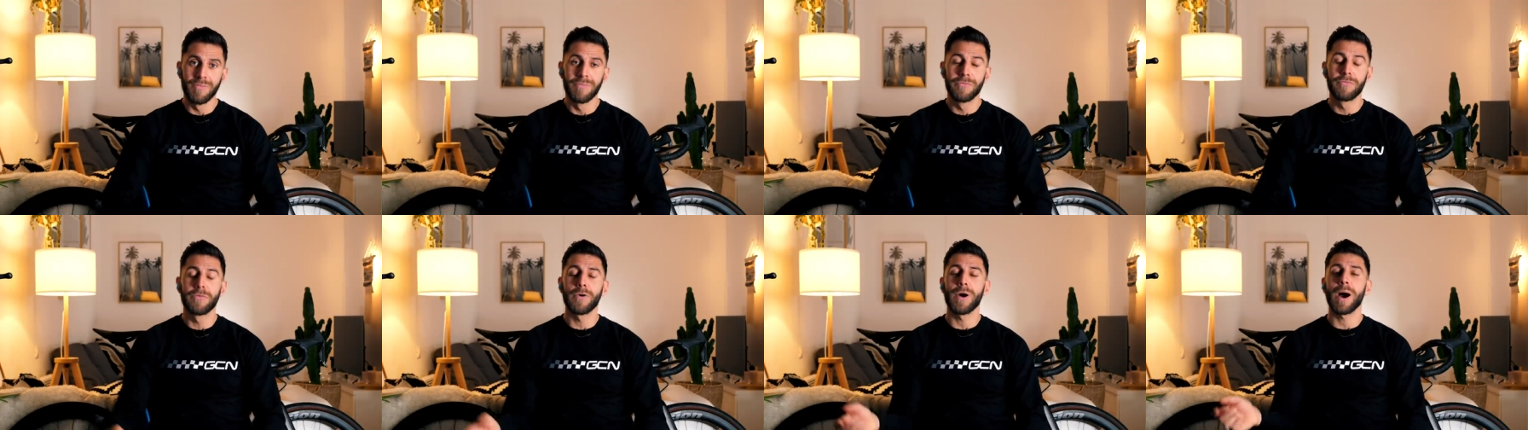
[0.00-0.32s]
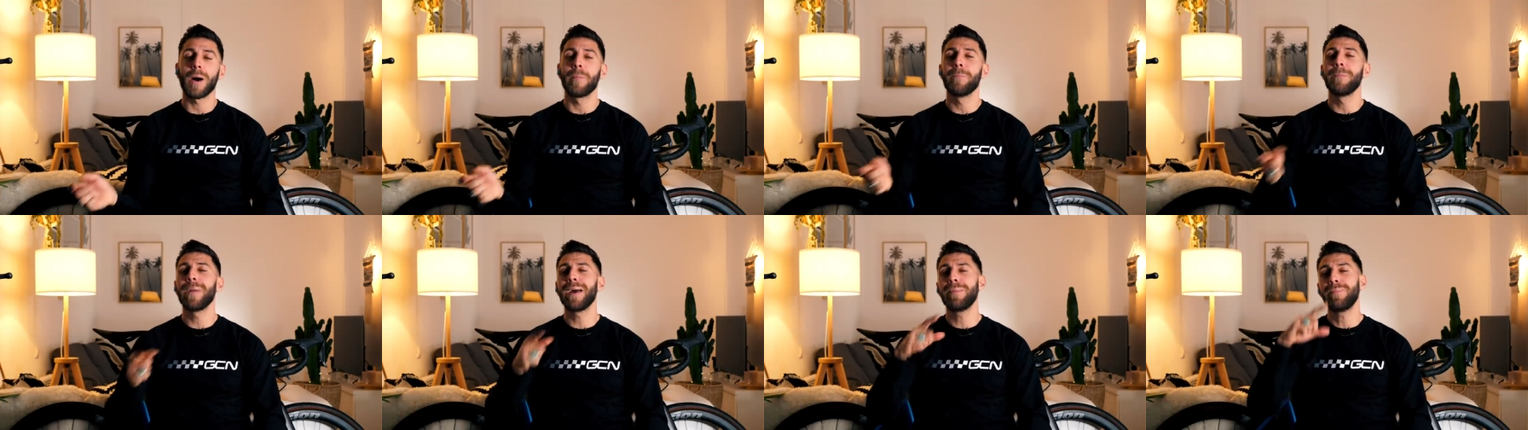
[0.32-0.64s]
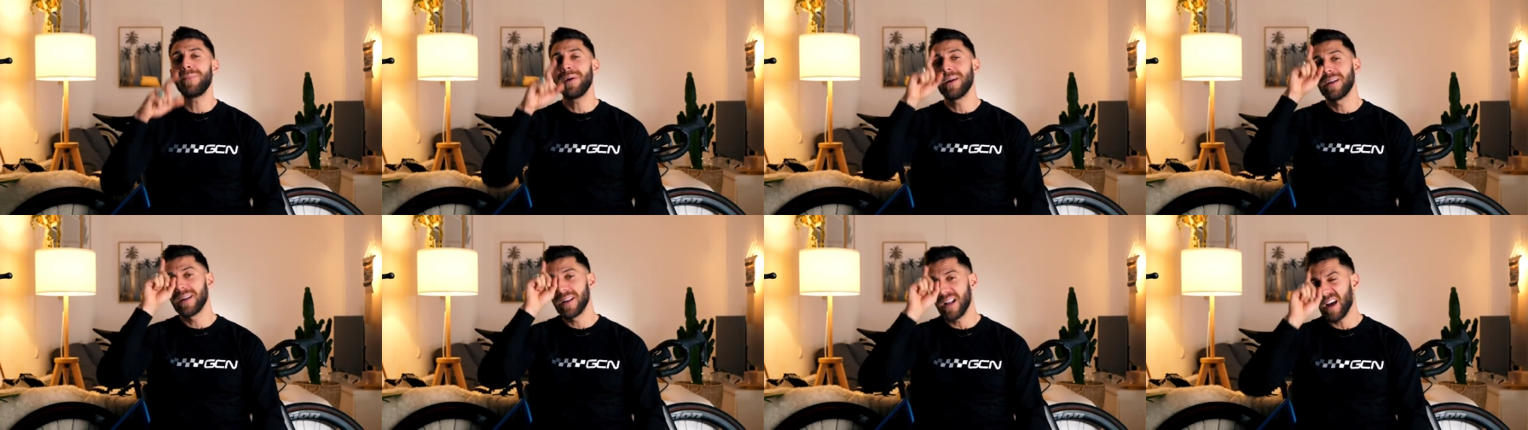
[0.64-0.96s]
voire
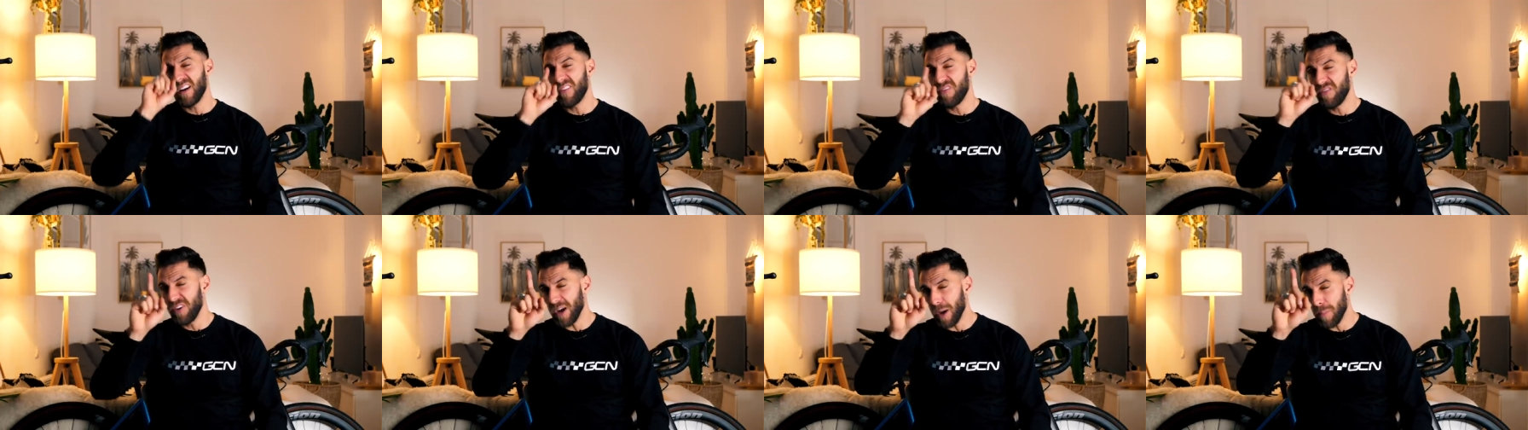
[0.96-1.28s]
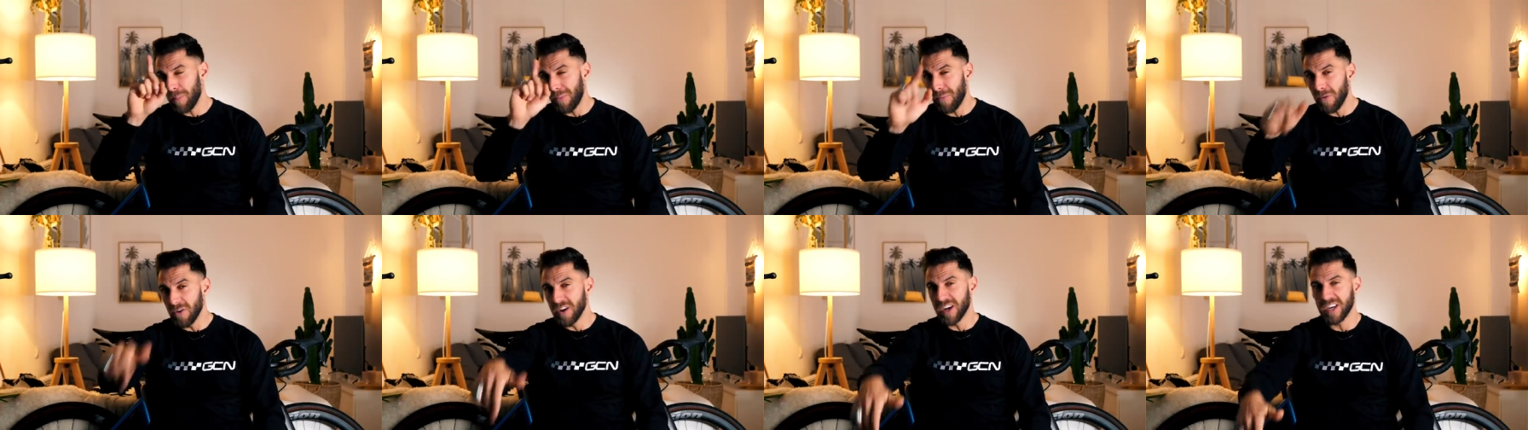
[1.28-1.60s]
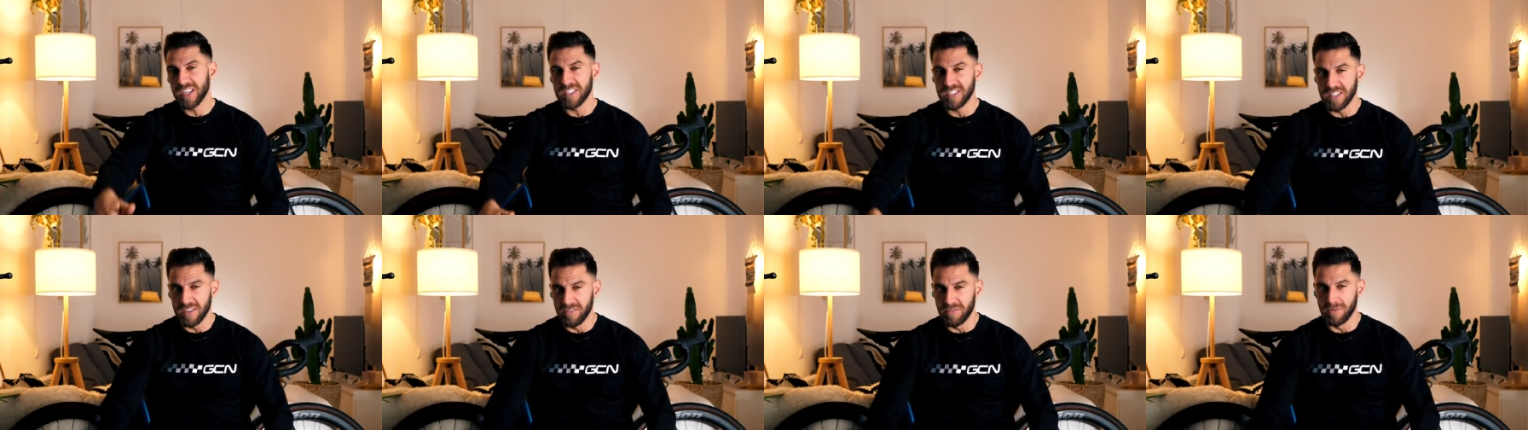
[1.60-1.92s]
même la faire
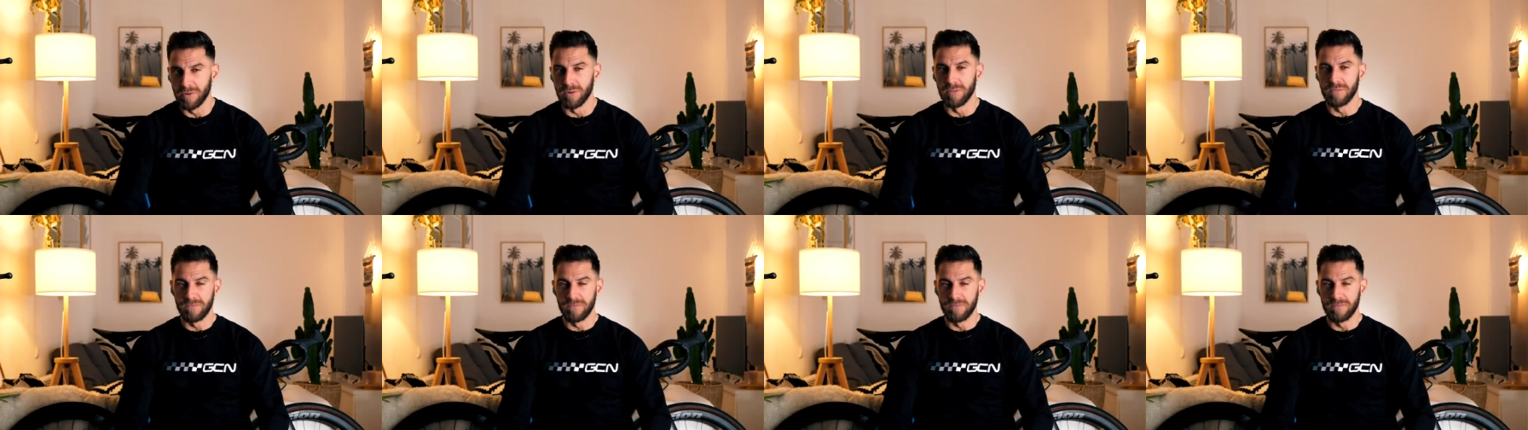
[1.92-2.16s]
progresser.